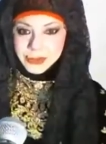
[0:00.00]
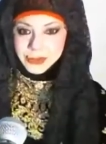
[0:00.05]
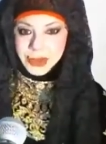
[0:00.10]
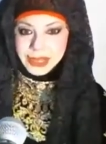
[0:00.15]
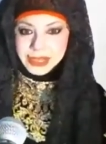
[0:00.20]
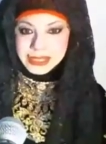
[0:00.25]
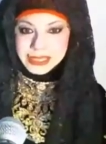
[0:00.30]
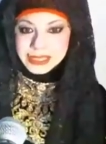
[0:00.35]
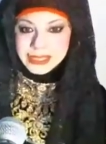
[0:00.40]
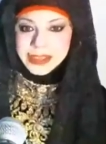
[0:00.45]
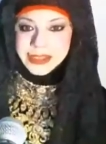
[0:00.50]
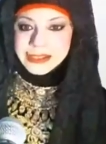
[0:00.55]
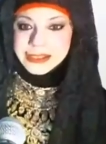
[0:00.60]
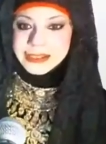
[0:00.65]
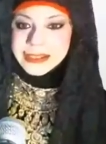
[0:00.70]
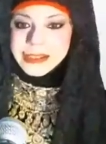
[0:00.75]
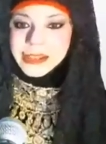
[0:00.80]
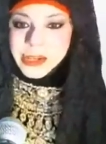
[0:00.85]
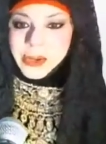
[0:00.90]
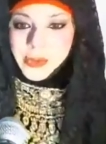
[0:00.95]
टू पाकिस्तान
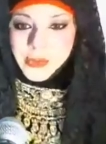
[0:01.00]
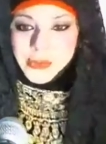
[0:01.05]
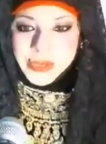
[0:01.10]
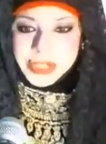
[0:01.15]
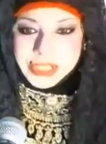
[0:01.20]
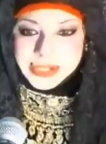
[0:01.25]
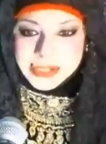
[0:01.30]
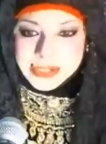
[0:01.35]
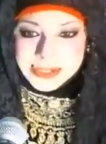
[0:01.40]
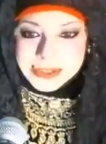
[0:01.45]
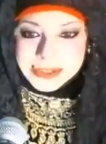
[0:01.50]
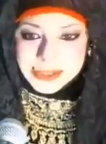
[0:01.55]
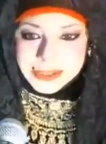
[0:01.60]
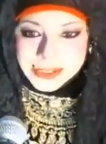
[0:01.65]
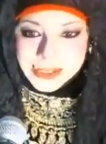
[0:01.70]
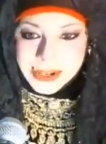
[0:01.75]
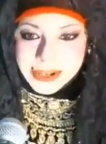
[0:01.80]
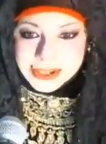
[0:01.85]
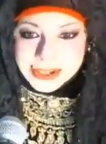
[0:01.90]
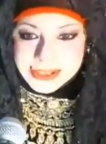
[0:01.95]
विजन
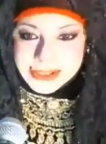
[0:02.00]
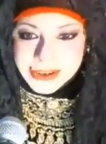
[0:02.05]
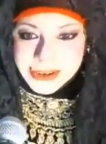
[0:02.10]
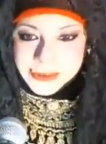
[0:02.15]
डॉट